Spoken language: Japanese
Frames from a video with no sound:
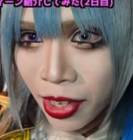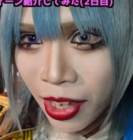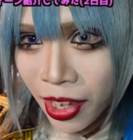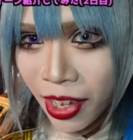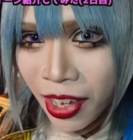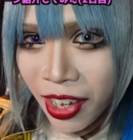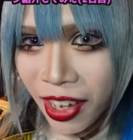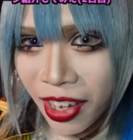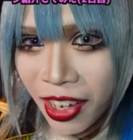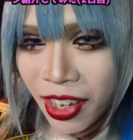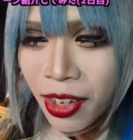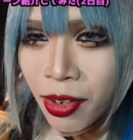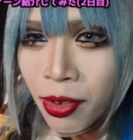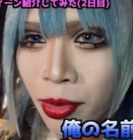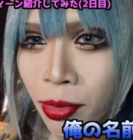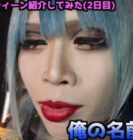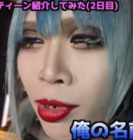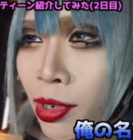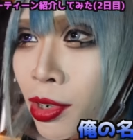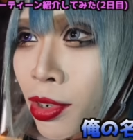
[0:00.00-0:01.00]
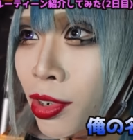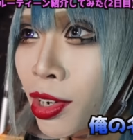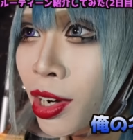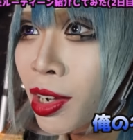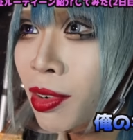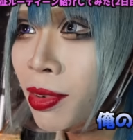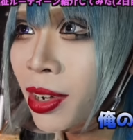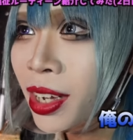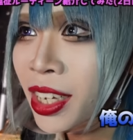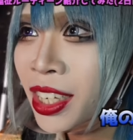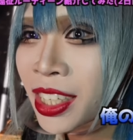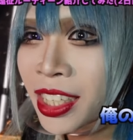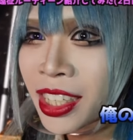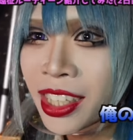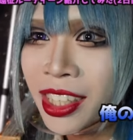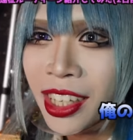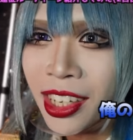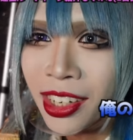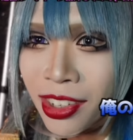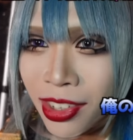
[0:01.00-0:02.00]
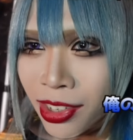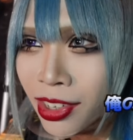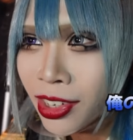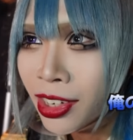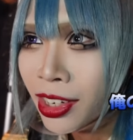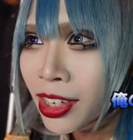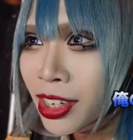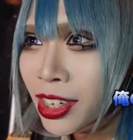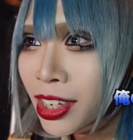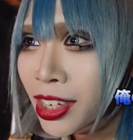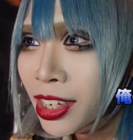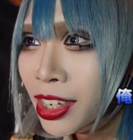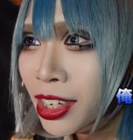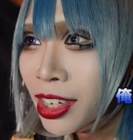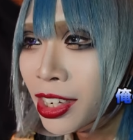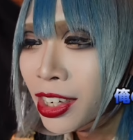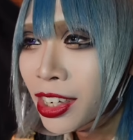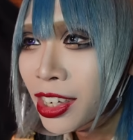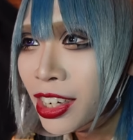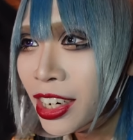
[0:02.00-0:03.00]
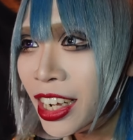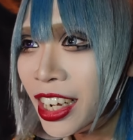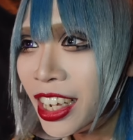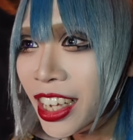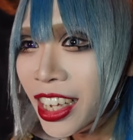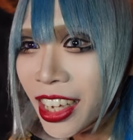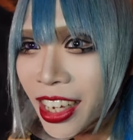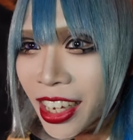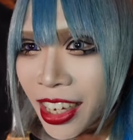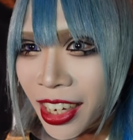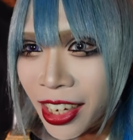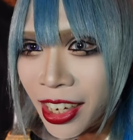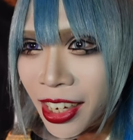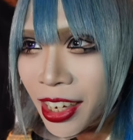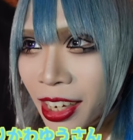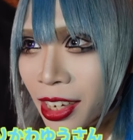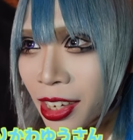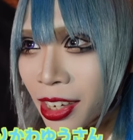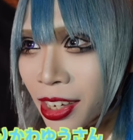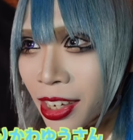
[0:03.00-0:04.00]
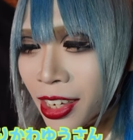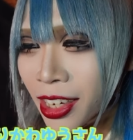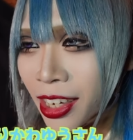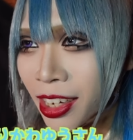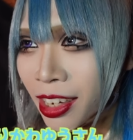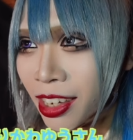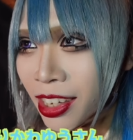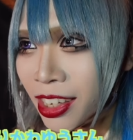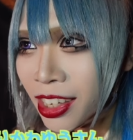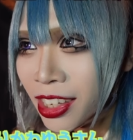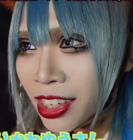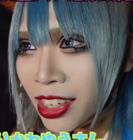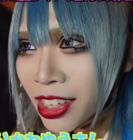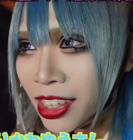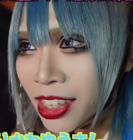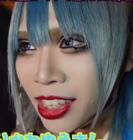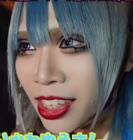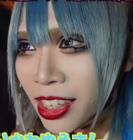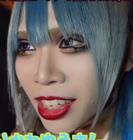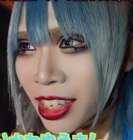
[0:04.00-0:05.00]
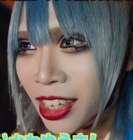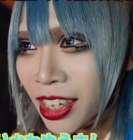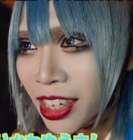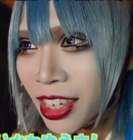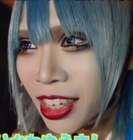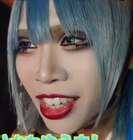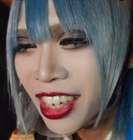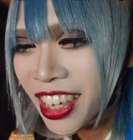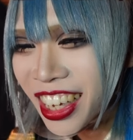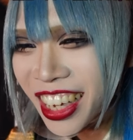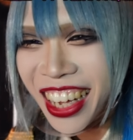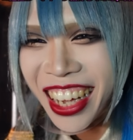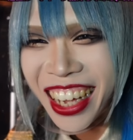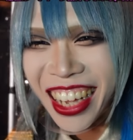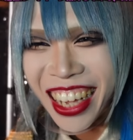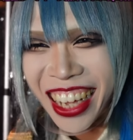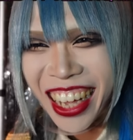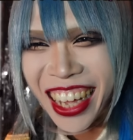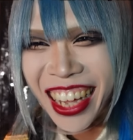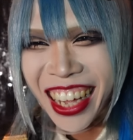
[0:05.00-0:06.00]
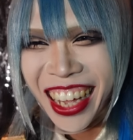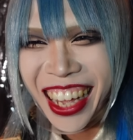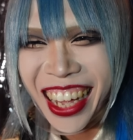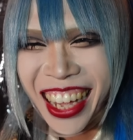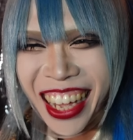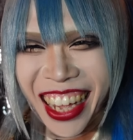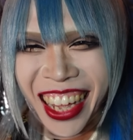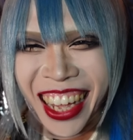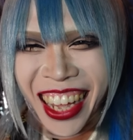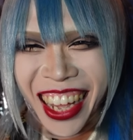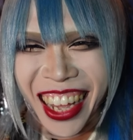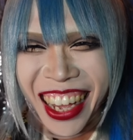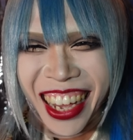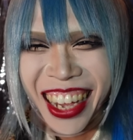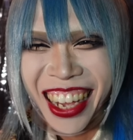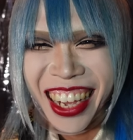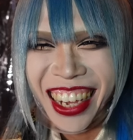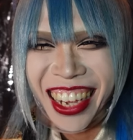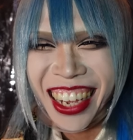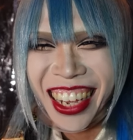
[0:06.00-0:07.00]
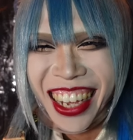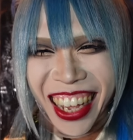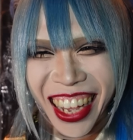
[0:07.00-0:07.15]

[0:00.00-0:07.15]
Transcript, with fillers: えー、俺の名前知ってる何緑川優さ